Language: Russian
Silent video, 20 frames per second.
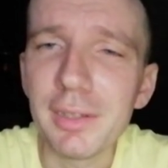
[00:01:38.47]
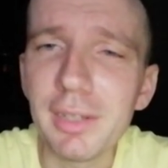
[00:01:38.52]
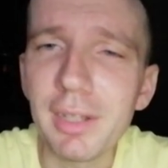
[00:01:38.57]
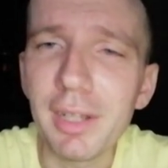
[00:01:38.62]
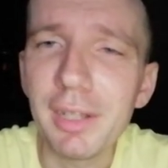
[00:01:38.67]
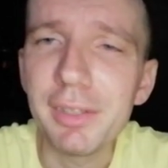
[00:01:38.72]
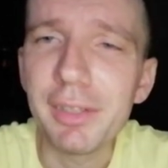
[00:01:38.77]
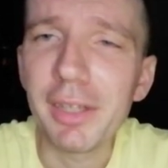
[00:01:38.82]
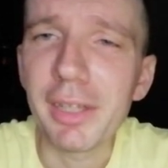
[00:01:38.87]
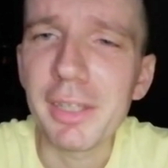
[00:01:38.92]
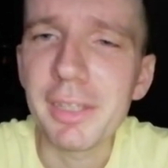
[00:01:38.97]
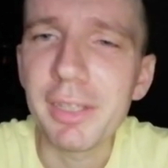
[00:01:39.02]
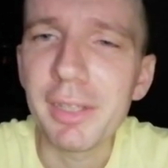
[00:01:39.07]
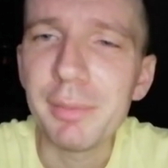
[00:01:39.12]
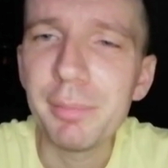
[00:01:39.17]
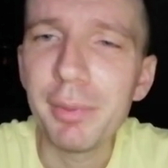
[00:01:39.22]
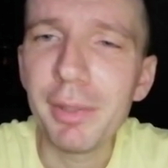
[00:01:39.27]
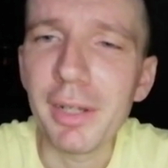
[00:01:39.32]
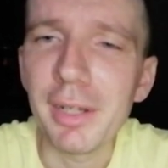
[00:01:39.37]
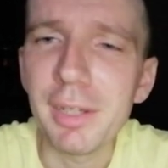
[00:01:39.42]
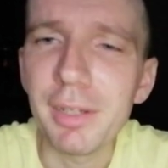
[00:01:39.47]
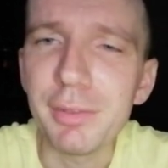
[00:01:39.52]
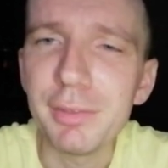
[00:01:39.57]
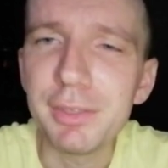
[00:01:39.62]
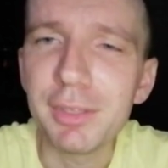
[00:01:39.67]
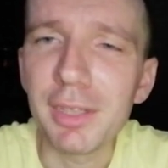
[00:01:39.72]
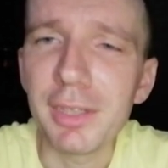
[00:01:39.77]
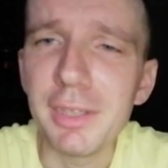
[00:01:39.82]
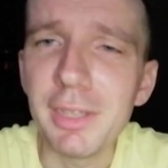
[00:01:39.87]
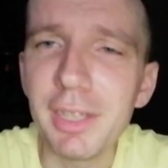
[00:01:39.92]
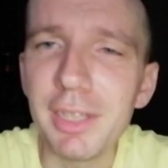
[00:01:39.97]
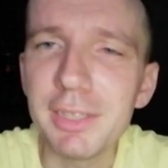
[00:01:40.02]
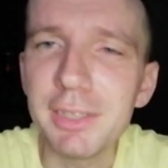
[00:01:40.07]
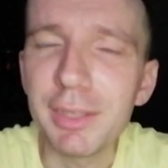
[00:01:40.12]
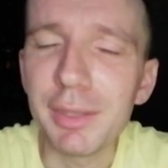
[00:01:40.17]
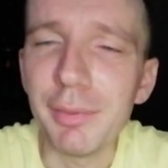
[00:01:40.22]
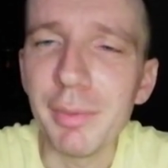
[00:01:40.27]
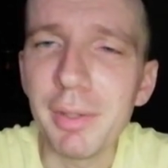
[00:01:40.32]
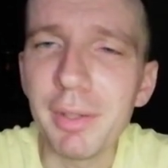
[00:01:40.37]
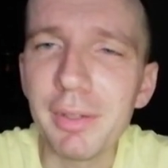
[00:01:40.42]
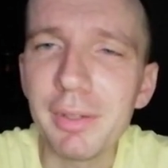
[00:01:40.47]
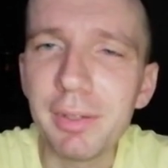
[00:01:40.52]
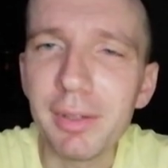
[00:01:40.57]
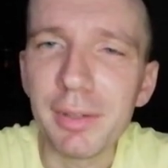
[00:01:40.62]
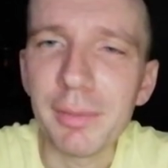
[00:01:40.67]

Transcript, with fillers: они одобряли все действия,